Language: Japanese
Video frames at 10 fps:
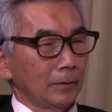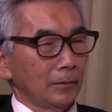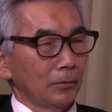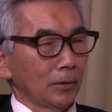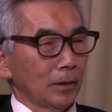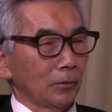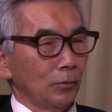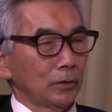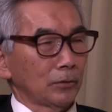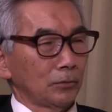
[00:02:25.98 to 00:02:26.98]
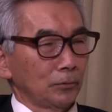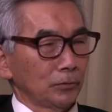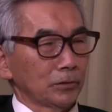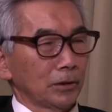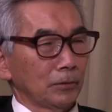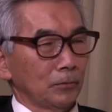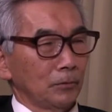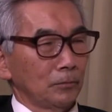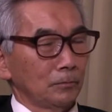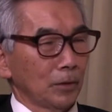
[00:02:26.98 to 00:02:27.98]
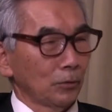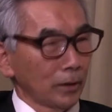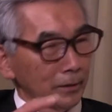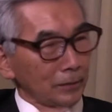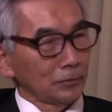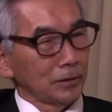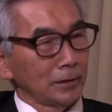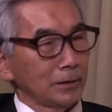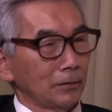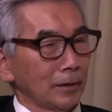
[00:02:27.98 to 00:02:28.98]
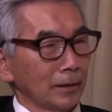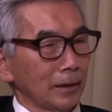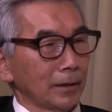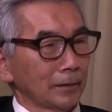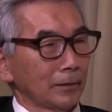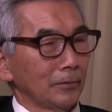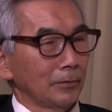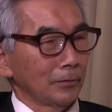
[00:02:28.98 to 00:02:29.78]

愚かな行為だと思うんですけども、まあ、この辺りの先生の考え方をお